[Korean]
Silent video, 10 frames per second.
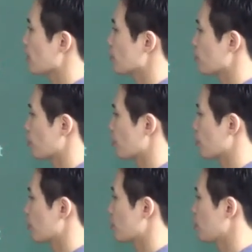하는 것
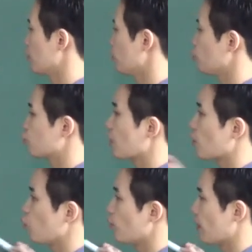누가
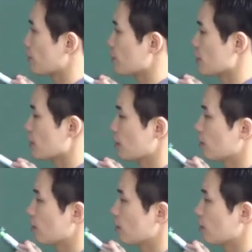올바른지